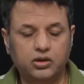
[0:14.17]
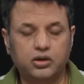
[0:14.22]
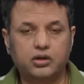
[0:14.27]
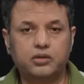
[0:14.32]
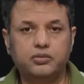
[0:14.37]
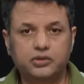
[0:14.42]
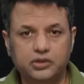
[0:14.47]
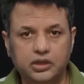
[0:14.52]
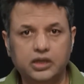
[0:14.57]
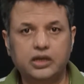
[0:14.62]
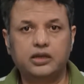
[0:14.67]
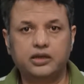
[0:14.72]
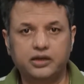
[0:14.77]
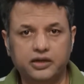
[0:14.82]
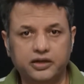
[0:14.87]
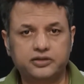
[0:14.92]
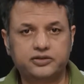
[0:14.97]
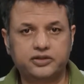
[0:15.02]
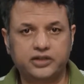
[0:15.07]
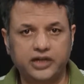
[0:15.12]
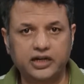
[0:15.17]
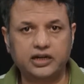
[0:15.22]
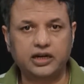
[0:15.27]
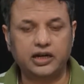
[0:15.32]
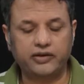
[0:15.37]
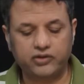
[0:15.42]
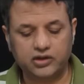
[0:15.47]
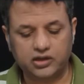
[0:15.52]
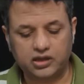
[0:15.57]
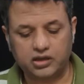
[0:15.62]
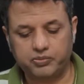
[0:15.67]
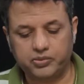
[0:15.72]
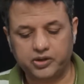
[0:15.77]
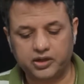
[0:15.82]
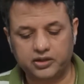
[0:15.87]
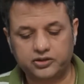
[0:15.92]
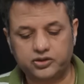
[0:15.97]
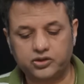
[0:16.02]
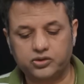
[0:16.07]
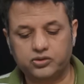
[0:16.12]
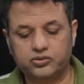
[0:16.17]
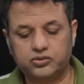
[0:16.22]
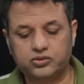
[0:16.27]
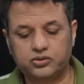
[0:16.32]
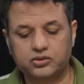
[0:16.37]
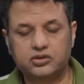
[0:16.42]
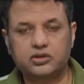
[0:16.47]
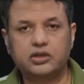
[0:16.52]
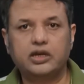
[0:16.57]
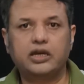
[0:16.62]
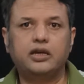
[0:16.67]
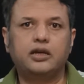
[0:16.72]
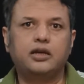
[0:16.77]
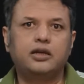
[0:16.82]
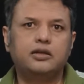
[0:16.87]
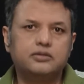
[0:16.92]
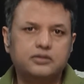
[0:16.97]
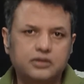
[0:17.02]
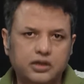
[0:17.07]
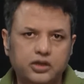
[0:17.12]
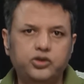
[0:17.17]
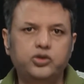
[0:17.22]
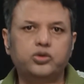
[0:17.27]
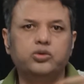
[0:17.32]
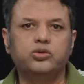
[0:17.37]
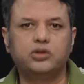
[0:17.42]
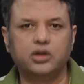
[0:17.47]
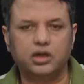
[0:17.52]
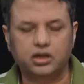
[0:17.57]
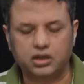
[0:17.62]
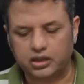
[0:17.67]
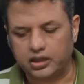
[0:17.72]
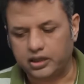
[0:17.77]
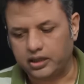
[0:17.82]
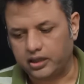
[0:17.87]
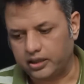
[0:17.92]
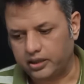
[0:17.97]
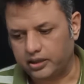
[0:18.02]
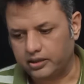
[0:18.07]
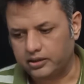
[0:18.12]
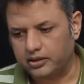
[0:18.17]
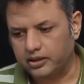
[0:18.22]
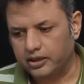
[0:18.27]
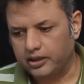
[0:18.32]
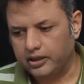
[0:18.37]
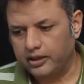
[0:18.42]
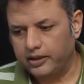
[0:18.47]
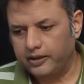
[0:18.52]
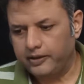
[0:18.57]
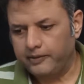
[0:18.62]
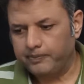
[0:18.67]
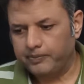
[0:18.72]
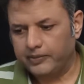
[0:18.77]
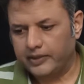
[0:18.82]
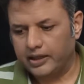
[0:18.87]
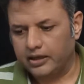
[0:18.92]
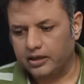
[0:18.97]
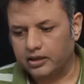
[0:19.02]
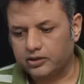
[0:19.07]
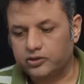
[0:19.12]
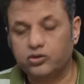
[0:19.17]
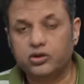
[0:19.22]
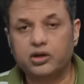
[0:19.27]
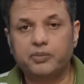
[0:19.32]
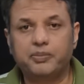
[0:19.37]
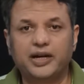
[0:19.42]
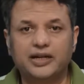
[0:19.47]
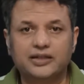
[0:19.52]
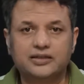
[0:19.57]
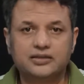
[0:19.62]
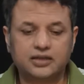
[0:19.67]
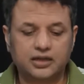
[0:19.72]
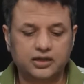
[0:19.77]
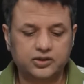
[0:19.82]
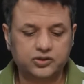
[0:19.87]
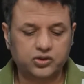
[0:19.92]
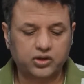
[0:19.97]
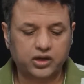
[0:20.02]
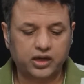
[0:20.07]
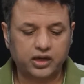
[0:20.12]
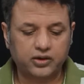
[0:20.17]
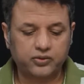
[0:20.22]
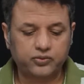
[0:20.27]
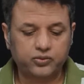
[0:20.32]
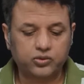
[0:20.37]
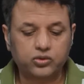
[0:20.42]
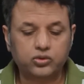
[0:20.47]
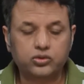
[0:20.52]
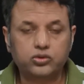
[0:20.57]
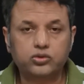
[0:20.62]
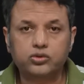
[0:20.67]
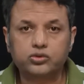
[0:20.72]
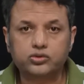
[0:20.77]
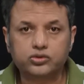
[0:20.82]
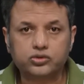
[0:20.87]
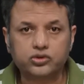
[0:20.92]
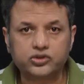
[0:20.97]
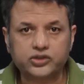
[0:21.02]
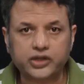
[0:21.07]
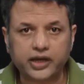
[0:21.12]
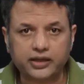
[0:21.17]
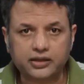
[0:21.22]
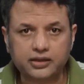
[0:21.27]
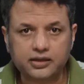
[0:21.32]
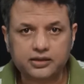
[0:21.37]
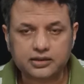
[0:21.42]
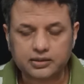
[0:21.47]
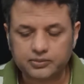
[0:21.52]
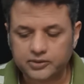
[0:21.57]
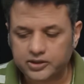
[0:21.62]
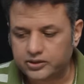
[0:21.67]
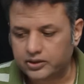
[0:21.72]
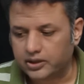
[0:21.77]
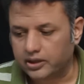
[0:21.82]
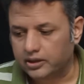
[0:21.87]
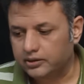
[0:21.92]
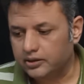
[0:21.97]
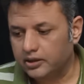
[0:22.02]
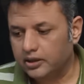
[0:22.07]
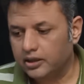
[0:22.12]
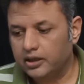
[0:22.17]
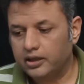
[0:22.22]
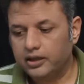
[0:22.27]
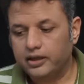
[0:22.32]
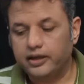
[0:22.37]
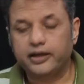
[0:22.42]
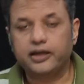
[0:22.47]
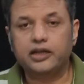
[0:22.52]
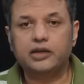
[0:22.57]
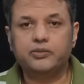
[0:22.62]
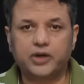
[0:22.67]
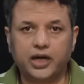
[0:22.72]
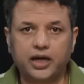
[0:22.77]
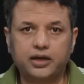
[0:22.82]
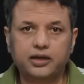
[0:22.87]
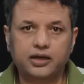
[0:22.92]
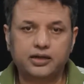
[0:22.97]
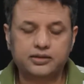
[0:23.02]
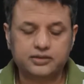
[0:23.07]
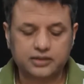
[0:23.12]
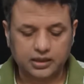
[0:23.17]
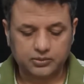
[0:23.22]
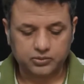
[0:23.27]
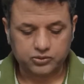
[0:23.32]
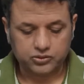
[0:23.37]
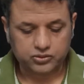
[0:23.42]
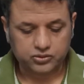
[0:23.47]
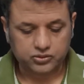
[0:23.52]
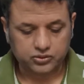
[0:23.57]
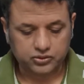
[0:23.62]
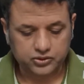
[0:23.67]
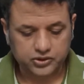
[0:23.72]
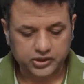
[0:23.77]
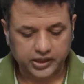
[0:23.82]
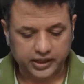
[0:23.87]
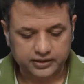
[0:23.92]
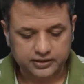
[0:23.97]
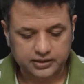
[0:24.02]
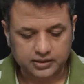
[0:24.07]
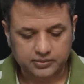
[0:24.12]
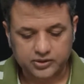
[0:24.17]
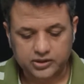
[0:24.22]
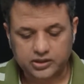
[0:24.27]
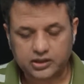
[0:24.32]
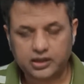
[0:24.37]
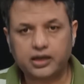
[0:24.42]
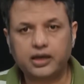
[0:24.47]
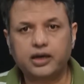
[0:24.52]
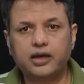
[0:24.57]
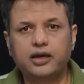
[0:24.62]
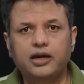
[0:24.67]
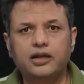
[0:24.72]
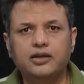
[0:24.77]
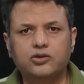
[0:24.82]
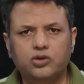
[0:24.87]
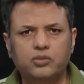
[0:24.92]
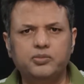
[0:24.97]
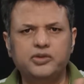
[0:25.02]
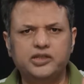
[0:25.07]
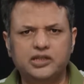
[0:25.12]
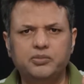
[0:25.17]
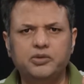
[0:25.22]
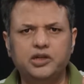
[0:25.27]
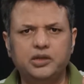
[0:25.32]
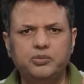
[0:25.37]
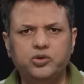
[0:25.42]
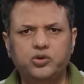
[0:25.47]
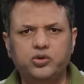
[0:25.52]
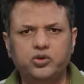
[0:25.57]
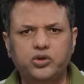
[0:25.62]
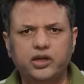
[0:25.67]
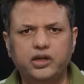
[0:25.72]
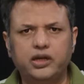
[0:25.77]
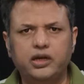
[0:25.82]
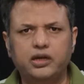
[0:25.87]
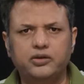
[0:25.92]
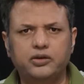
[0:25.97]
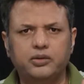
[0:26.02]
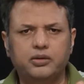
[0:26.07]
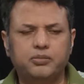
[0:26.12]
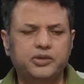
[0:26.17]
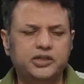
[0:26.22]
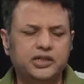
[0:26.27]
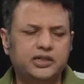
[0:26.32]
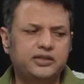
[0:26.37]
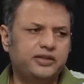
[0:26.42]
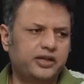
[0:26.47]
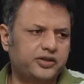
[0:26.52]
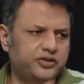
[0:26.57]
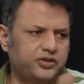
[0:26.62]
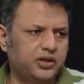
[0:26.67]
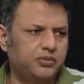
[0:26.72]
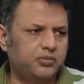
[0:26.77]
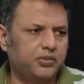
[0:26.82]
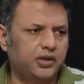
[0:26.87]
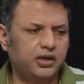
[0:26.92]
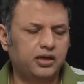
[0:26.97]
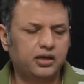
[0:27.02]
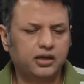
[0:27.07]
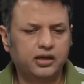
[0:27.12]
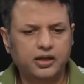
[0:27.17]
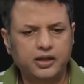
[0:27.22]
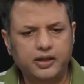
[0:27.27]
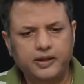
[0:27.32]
और यानी स्टेट लेवल की पॉलिसियों से यू टर्न है एक क्योंकि पाकिस्तान जो है वो तो उसको शहीद नहीं समझता लेकिन इमरान खान साहब उसको शहीद समझते हैं कल कौमी असम्बली में उन्होंने बजट सेशन में